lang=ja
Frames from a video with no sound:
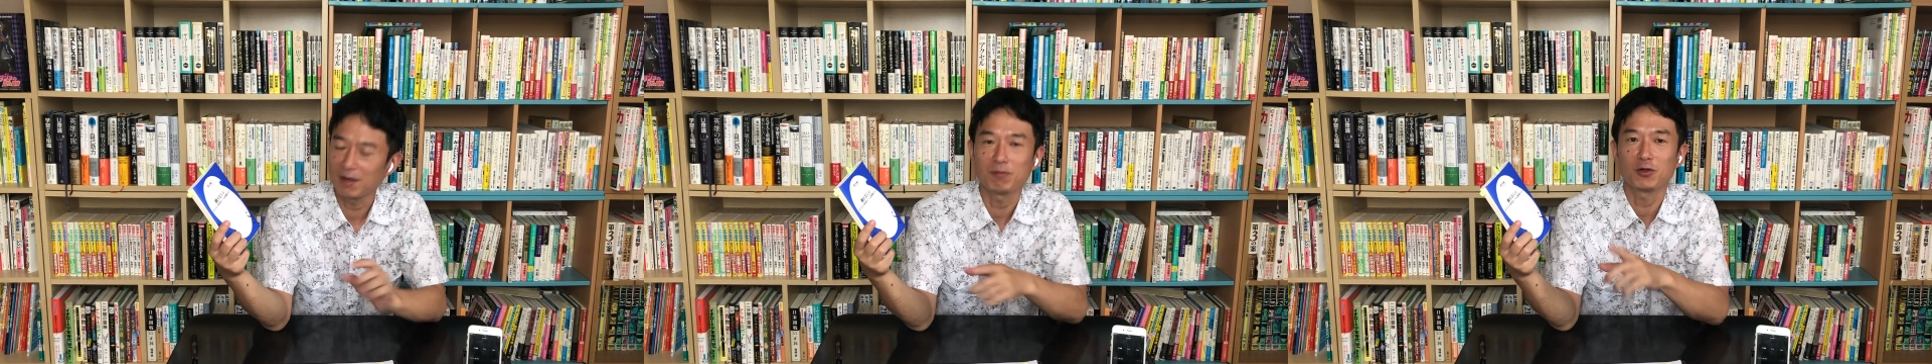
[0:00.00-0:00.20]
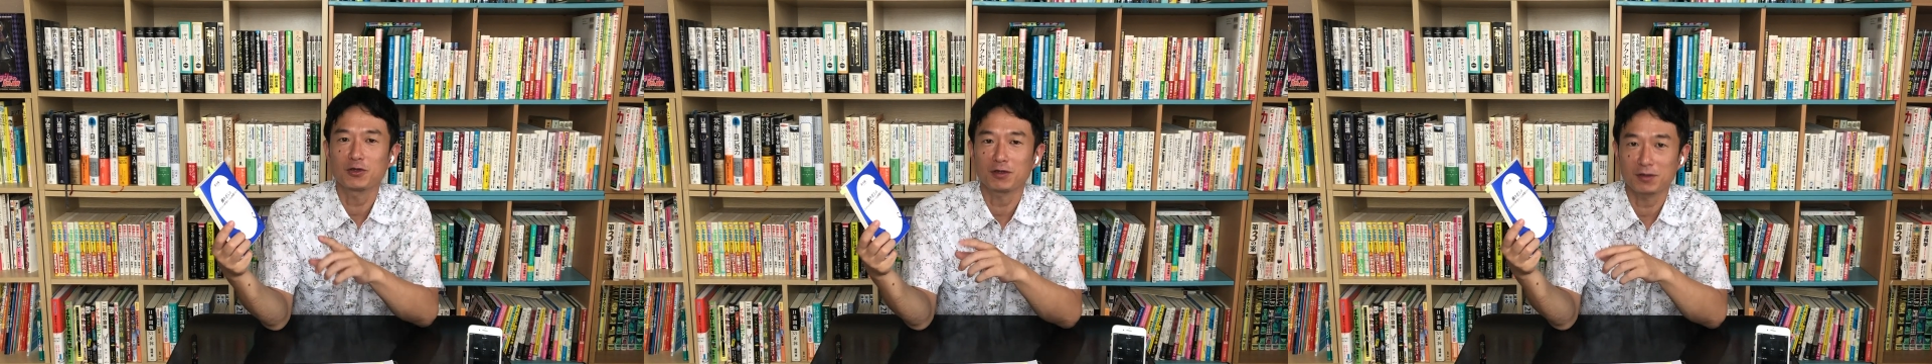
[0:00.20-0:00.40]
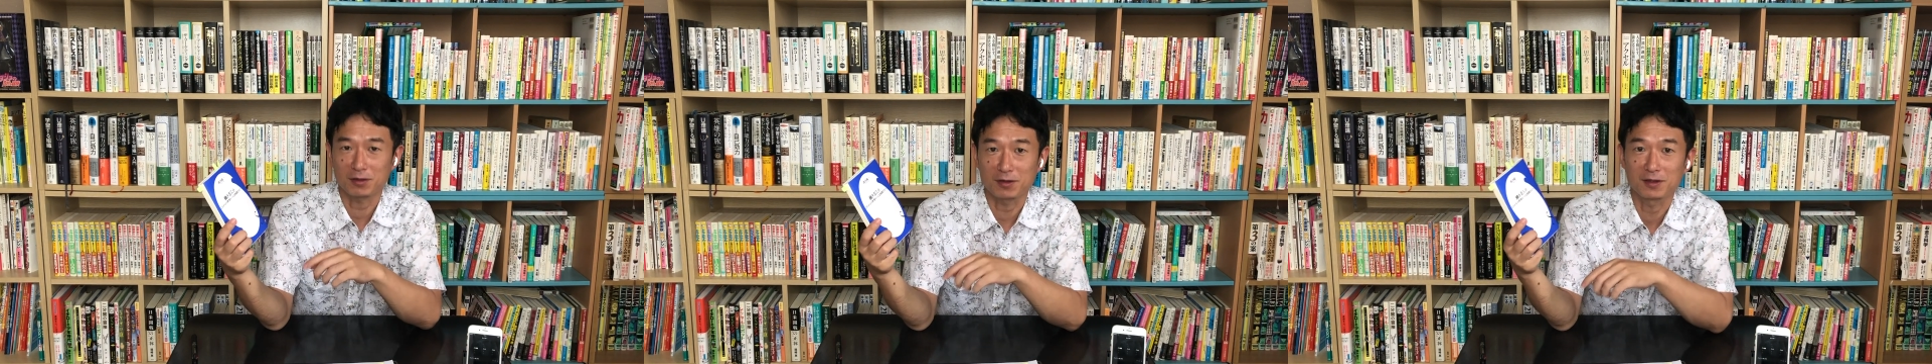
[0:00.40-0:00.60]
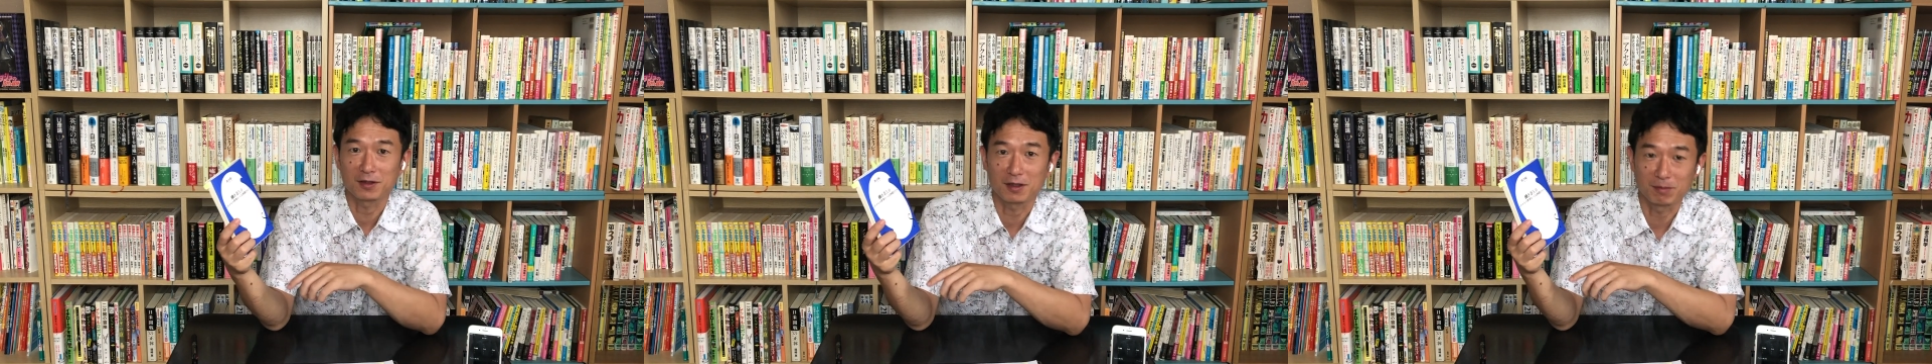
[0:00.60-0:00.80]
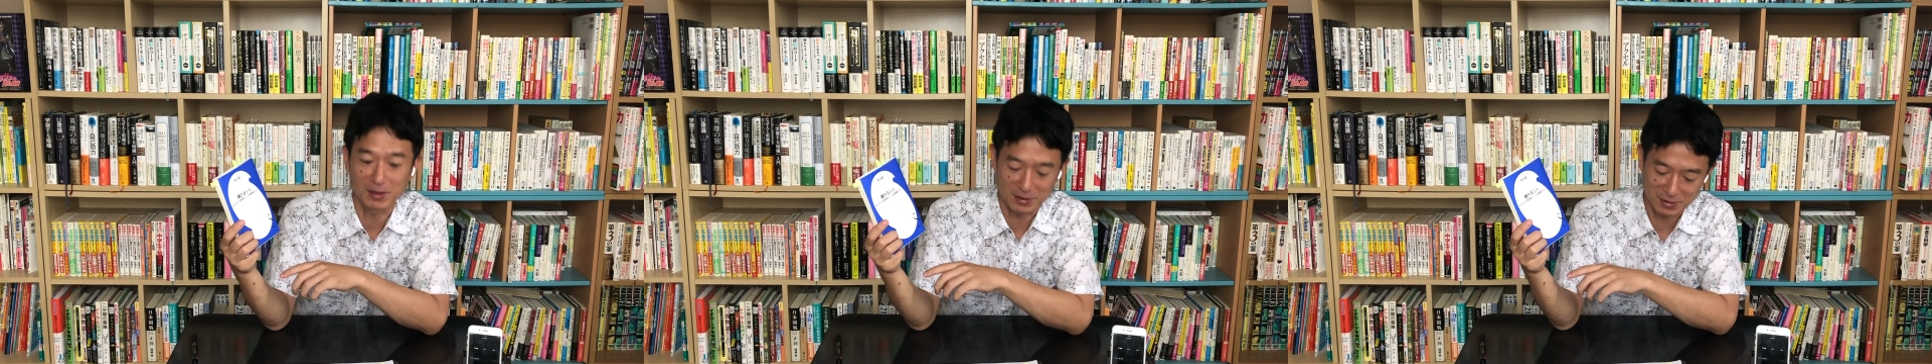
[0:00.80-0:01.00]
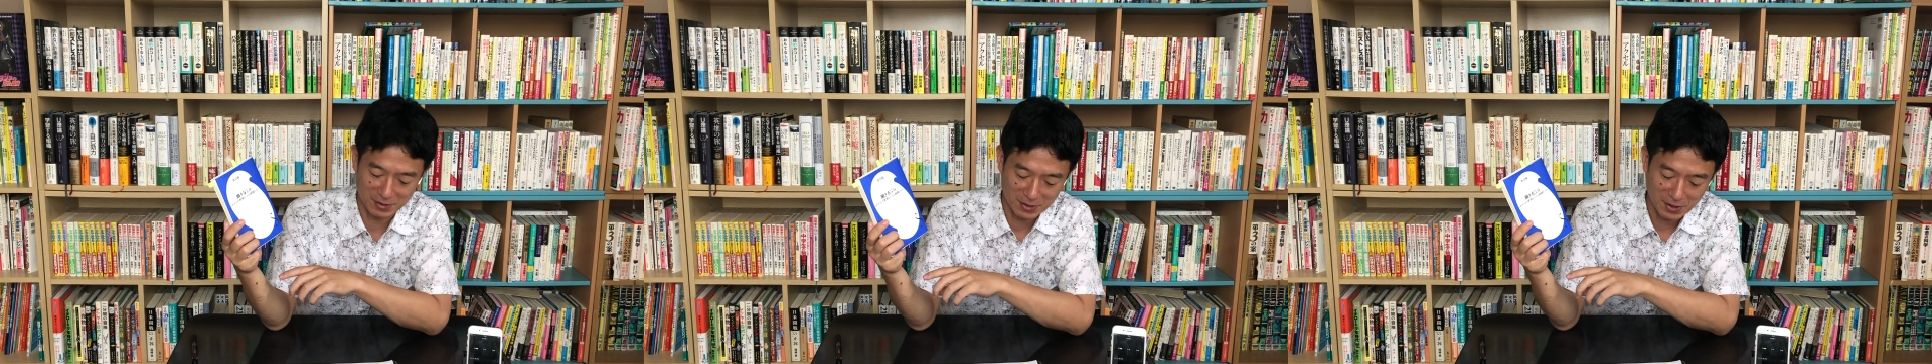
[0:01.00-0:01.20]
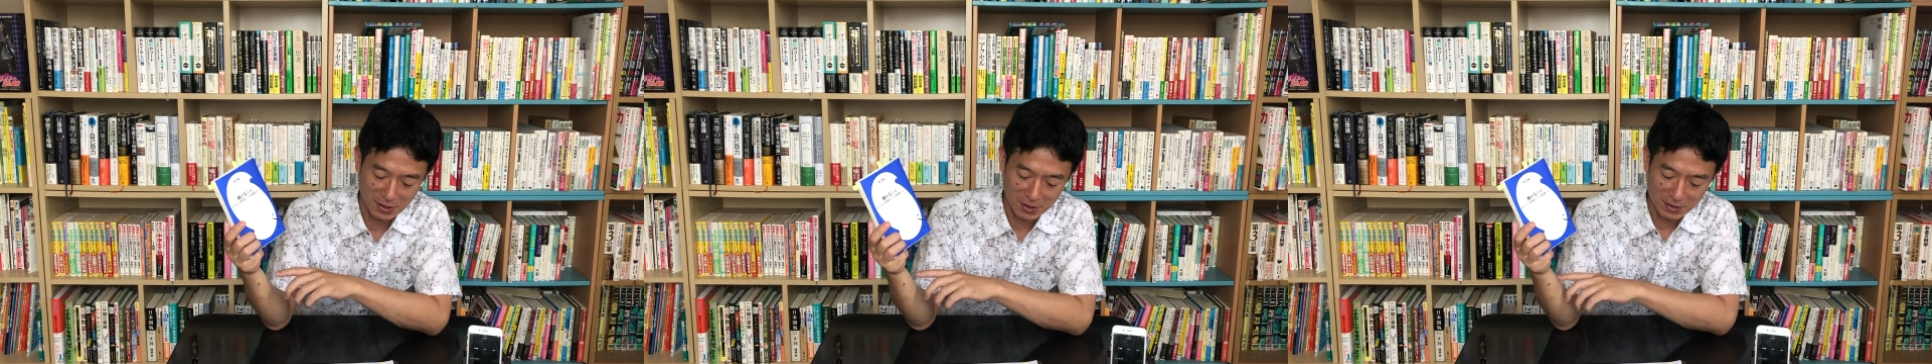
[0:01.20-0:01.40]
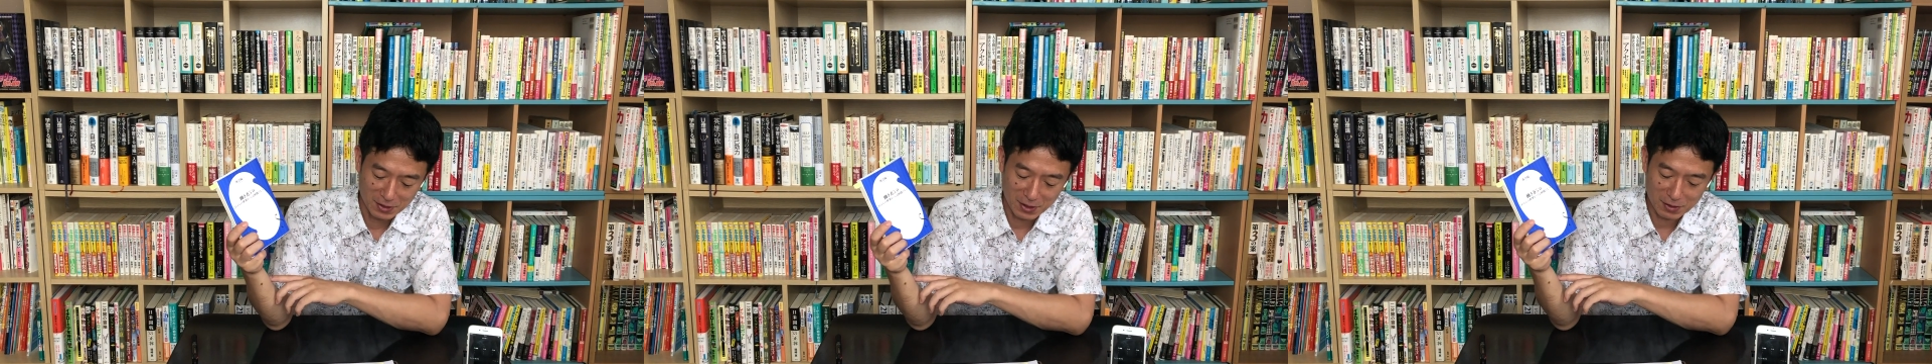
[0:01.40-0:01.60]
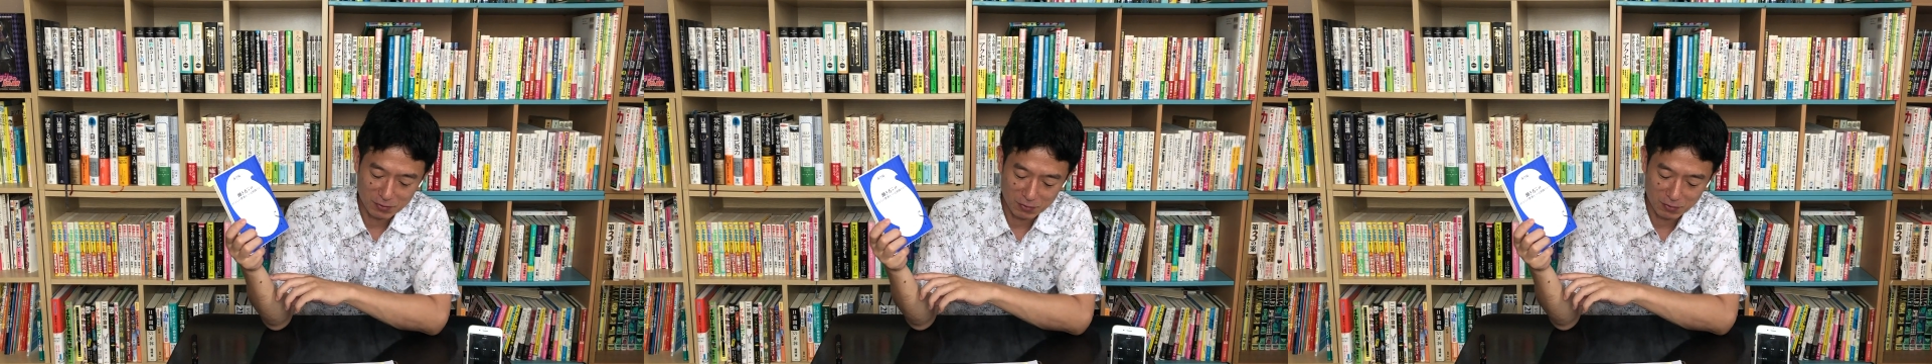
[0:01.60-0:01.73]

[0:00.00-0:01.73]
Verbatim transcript: もうちょっと続けます。で